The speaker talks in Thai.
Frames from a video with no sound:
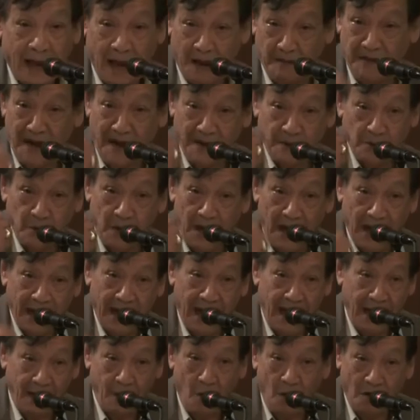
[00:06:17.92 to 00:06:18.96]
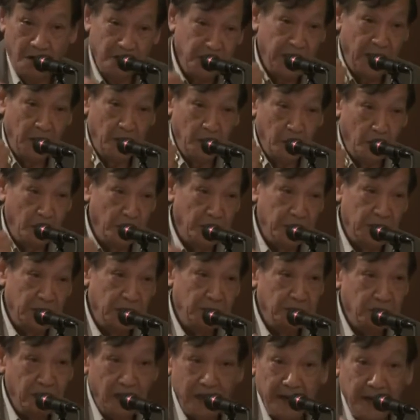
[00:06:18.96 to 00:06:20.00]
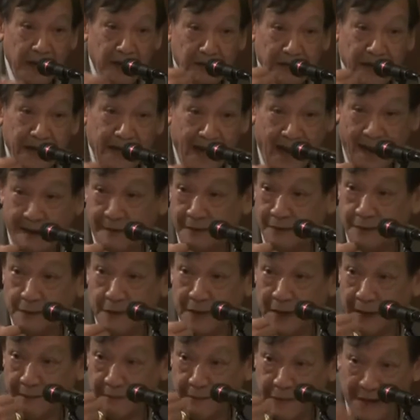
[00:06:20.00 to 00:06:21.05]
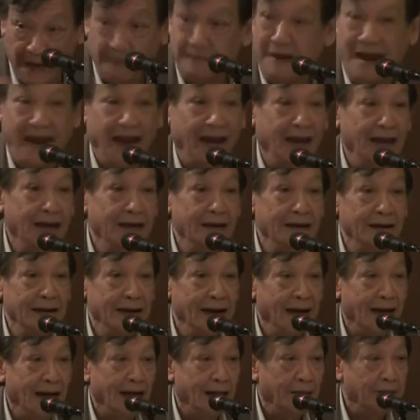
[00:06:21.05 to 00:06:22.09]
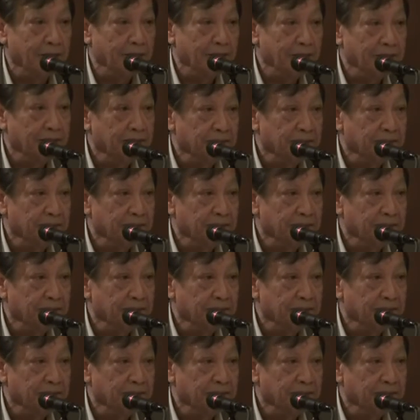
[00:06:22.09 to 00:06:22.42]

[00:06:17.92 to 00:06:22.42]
แต่อำนาจตุลาการข้อสังเกตของผมคือ ไม่ได้มีการเปลี่ยนแปลงอะไรเลยนะครับ